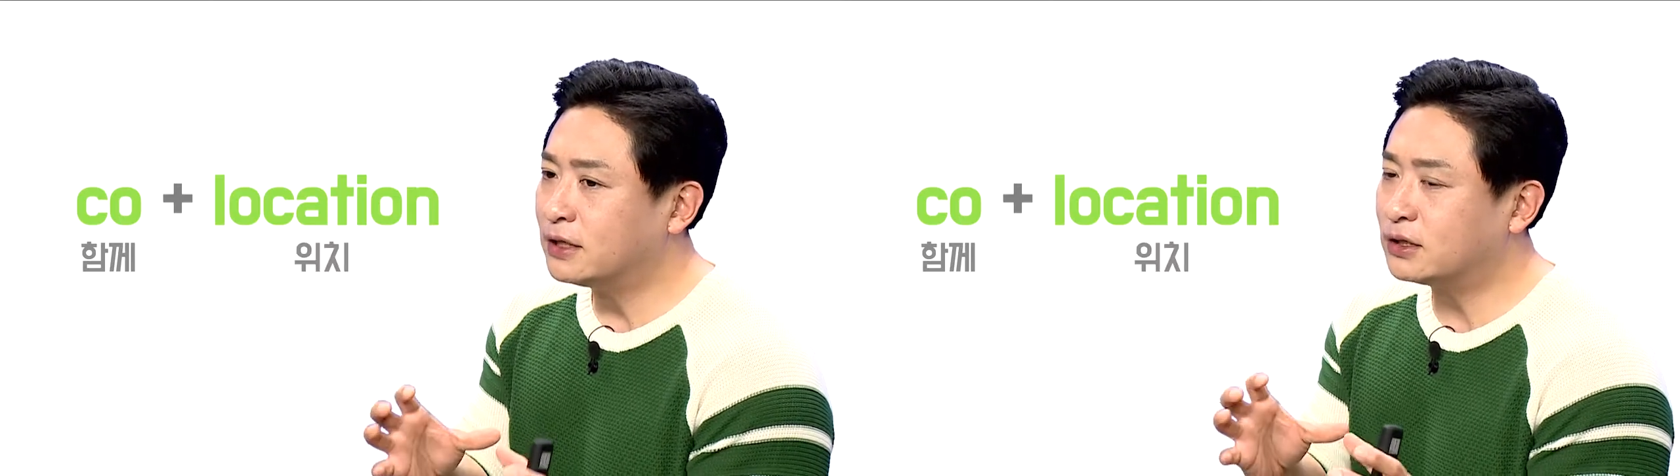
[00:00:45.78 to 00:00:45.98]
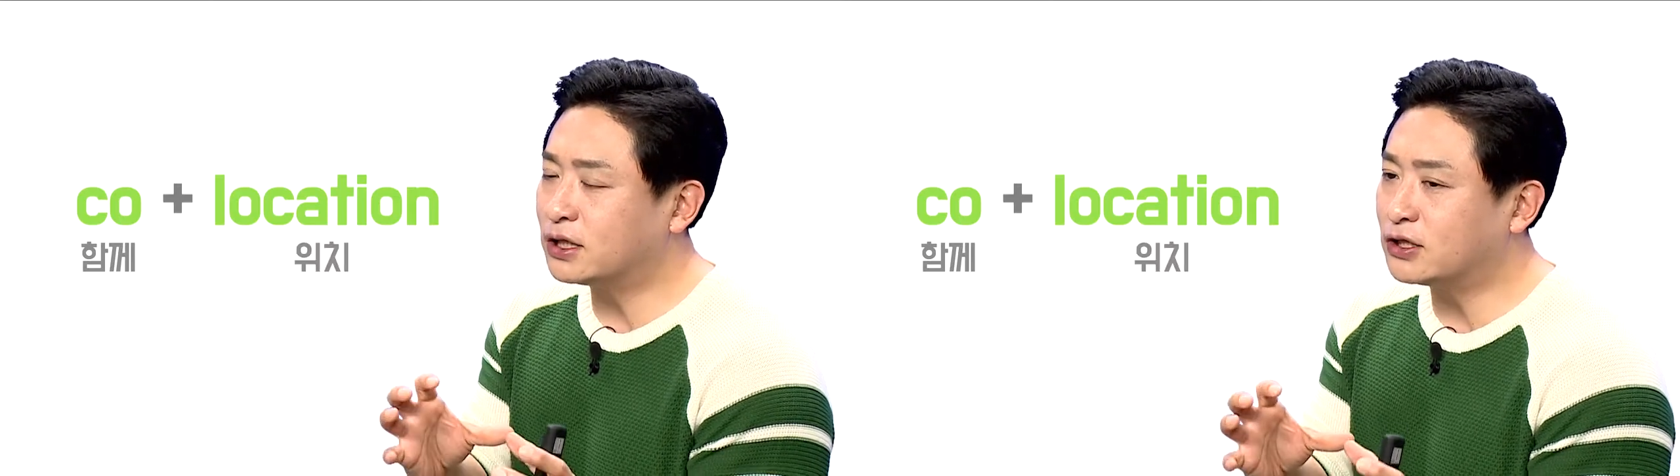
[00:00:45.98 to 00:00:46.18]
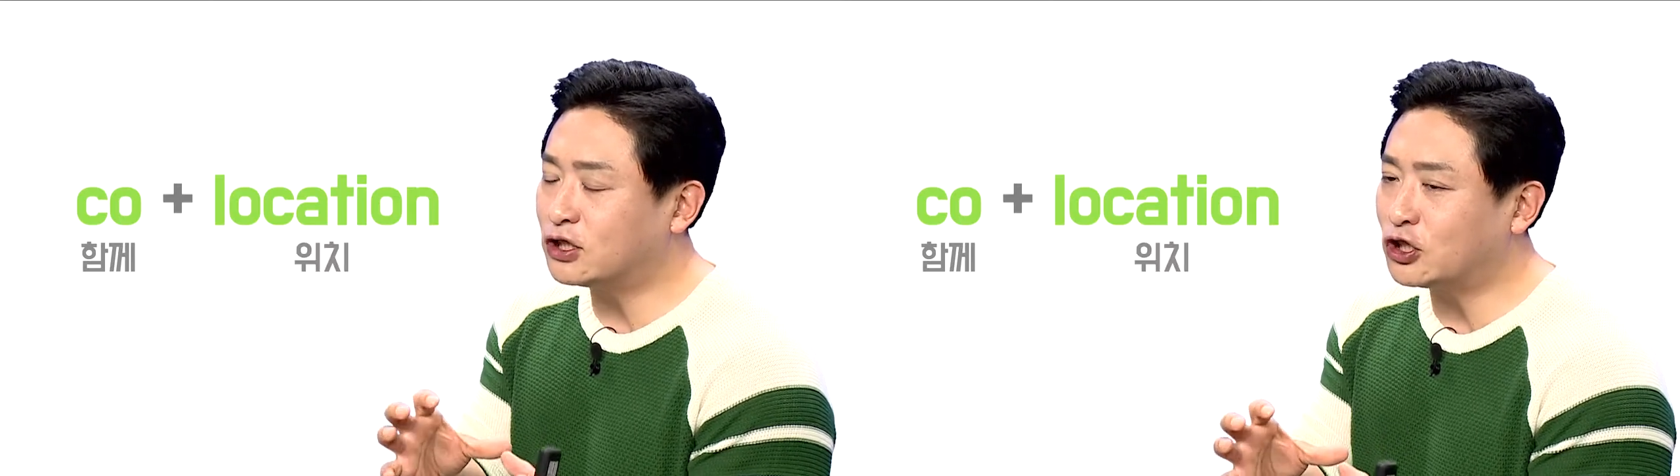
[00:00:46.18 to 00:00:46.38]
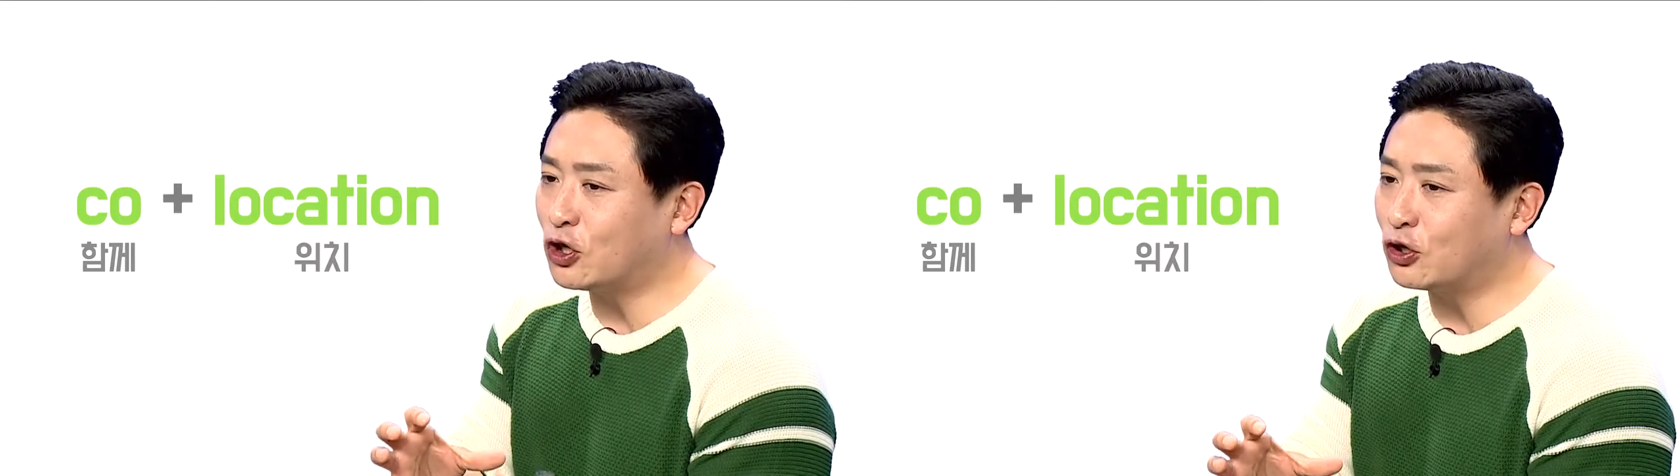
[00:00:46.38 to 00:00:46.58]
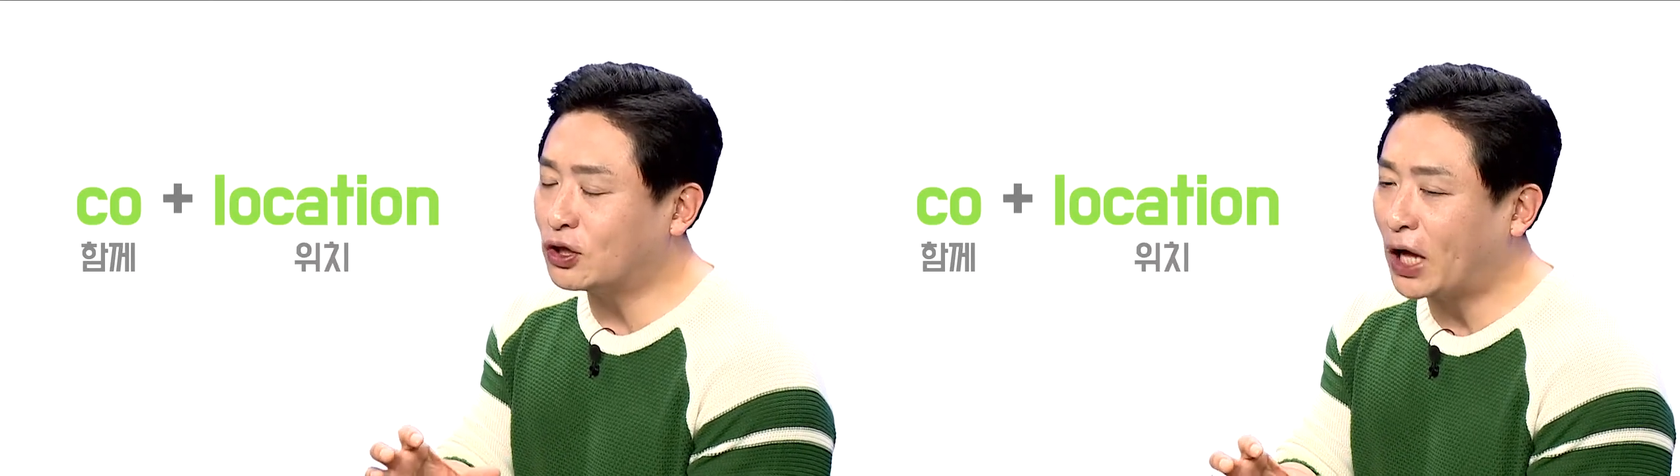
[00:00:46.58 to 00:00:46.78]

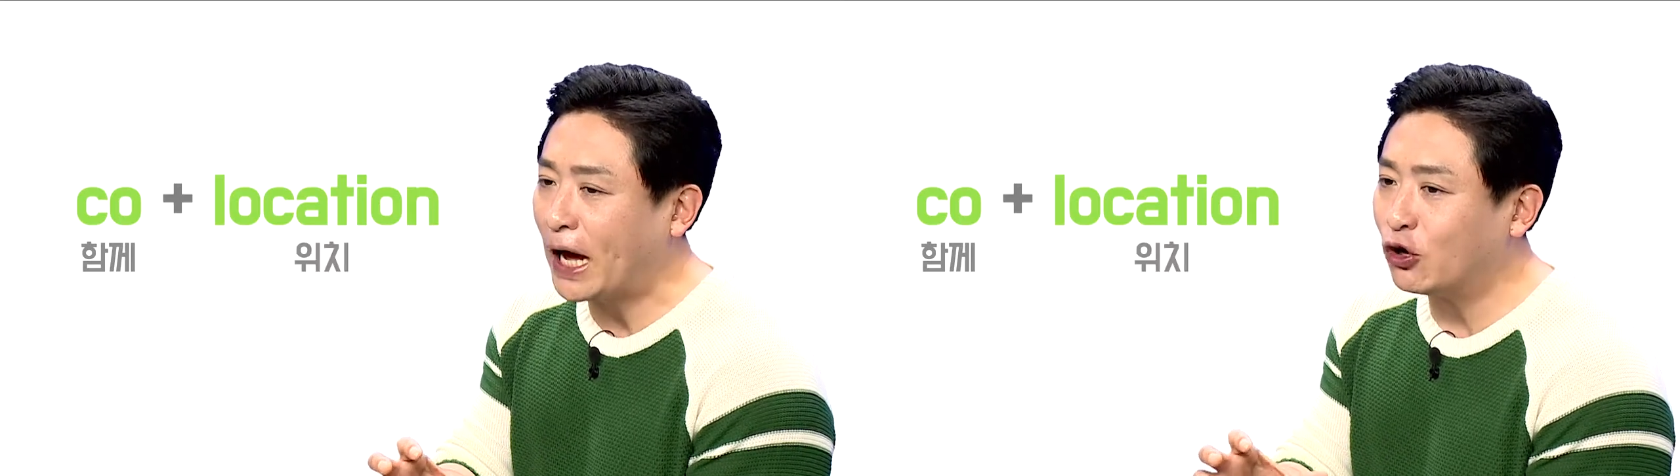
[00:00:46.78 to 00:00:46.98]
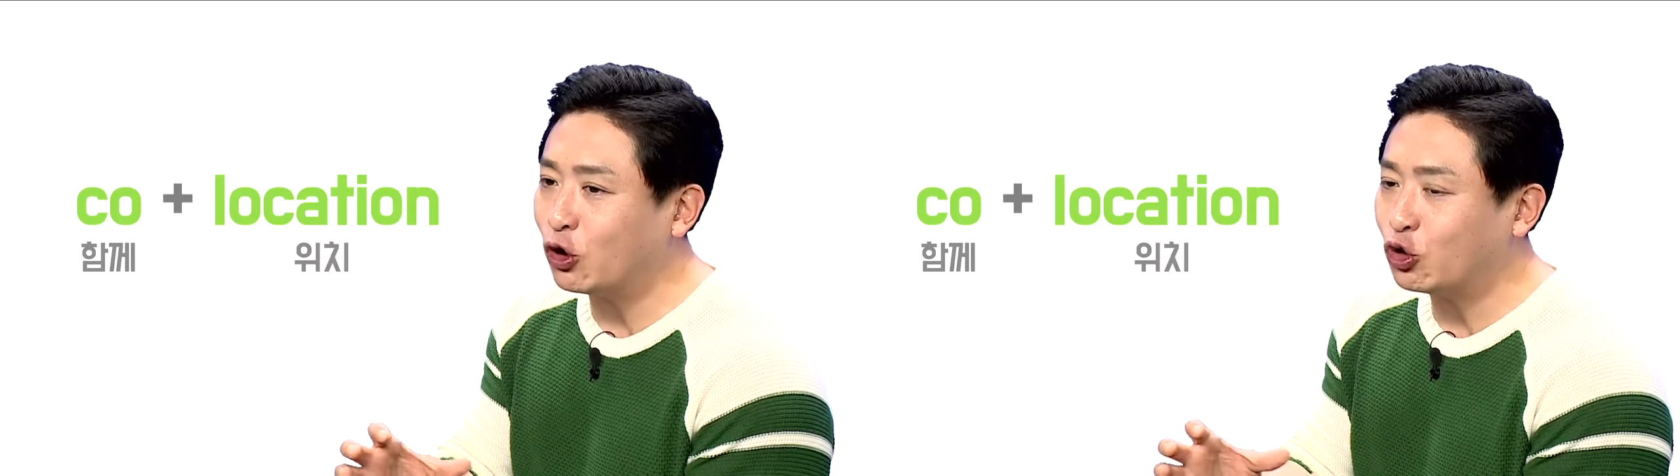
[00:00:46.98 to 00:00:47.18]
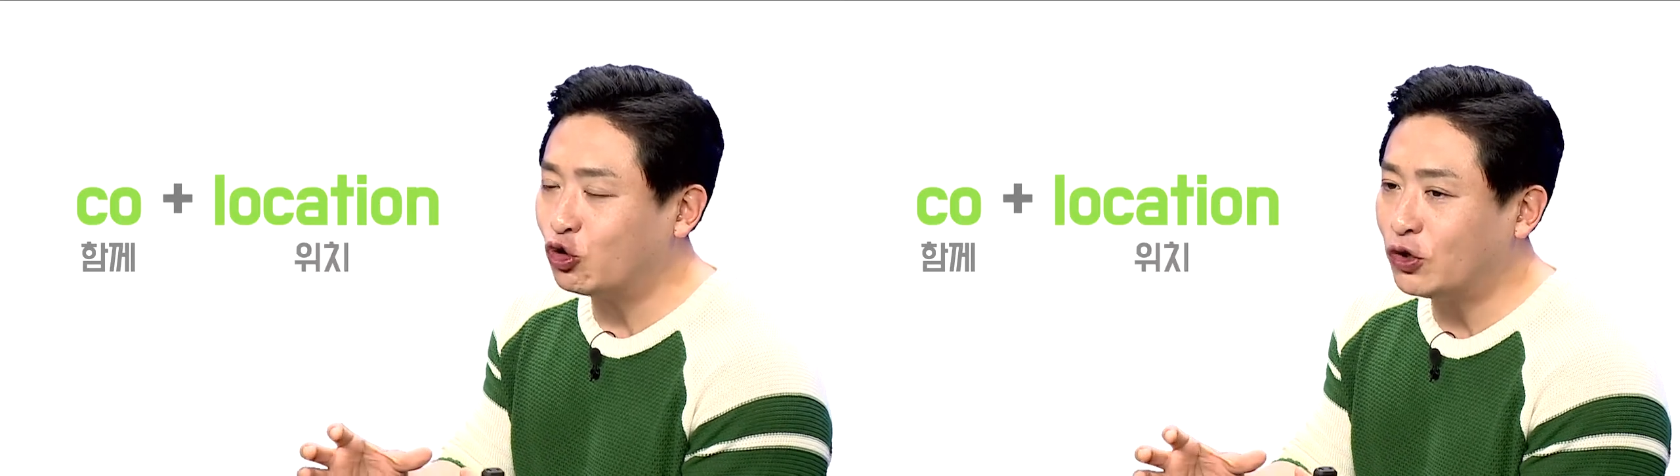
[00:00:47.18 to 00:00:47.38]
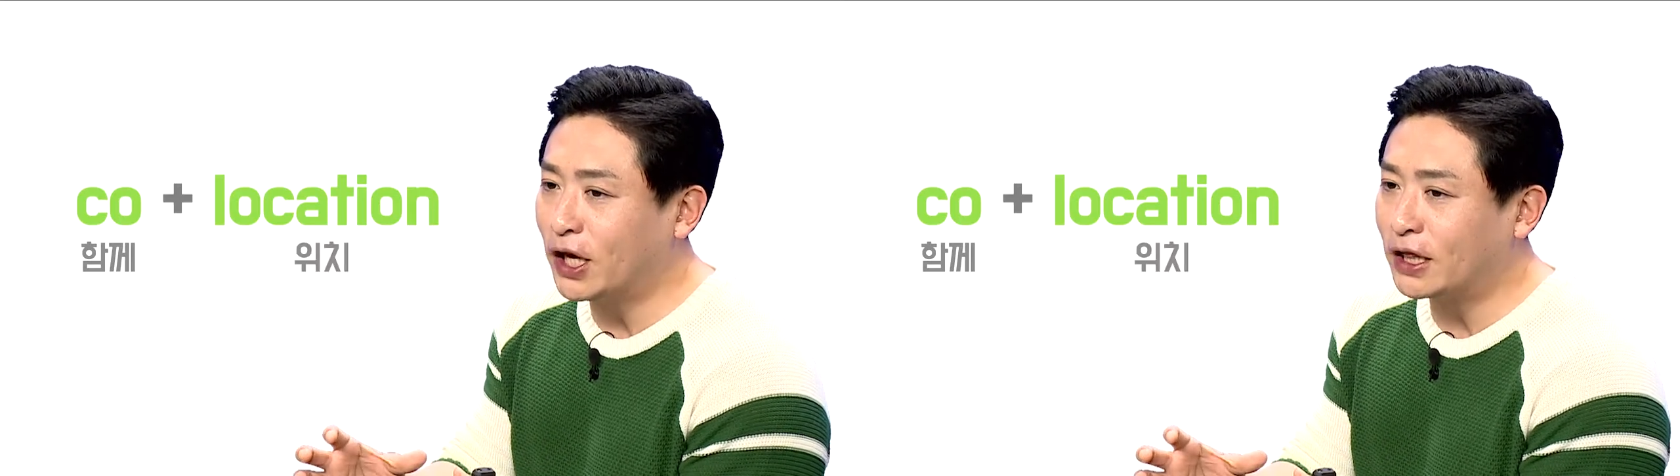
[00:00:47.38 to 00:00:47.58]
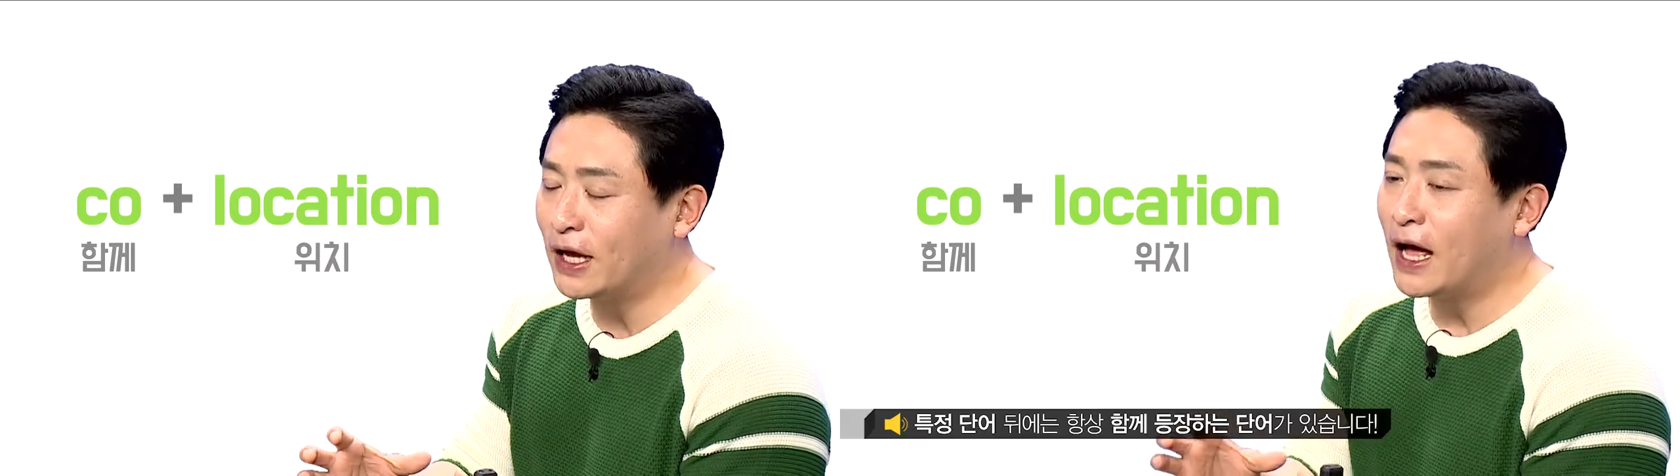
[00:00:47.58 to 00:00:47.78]
특정 단어
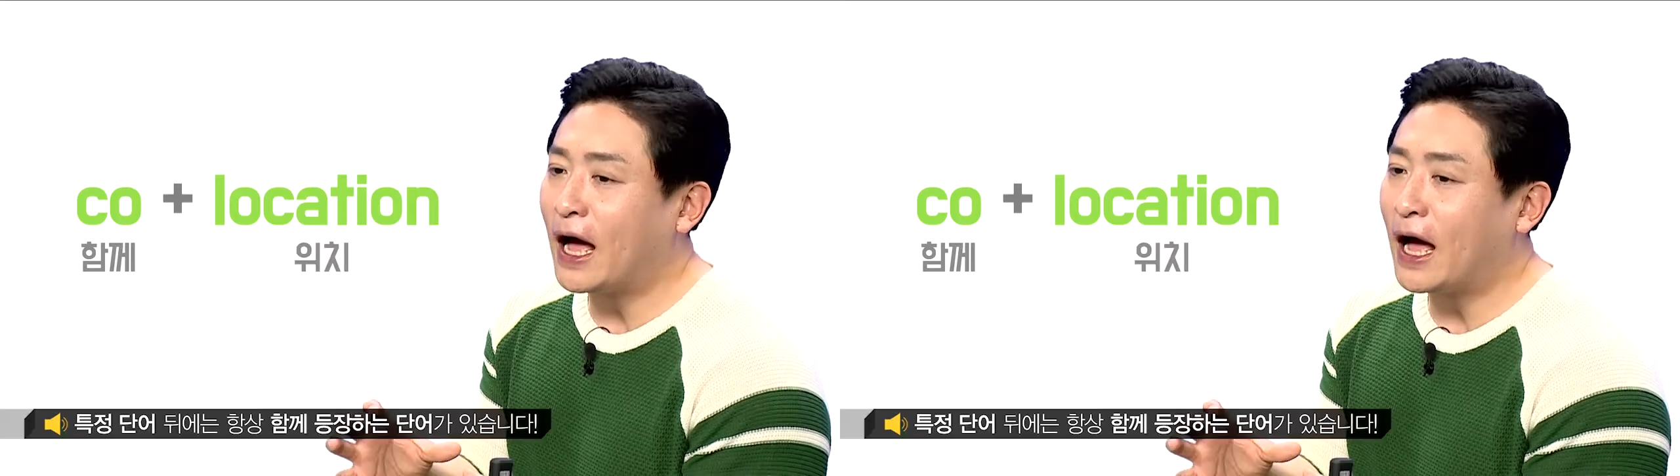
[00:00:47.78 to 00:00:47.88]
뒤엔